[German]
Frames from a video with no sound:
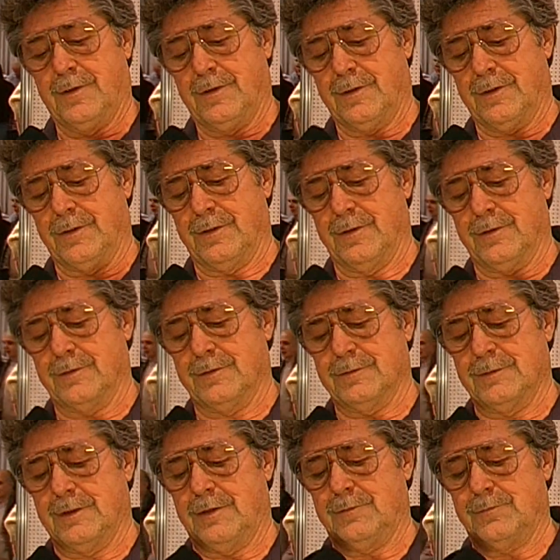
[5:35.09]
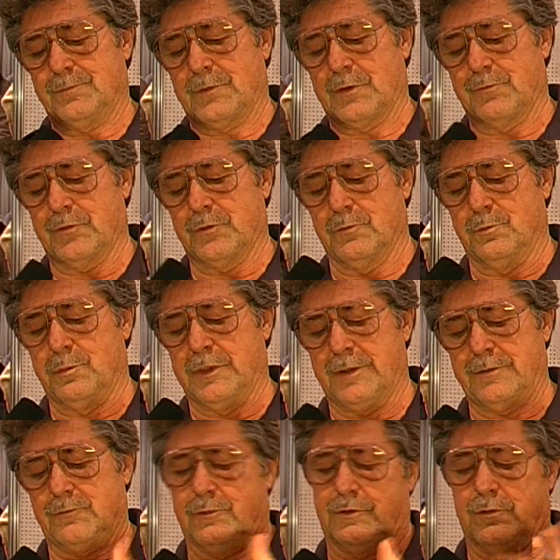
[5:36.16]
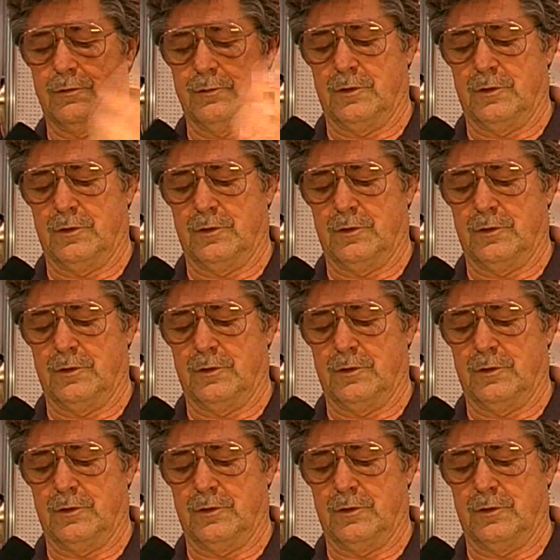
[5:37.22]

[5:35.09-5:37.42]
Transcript: äh, na, auf so ein Blatt oder,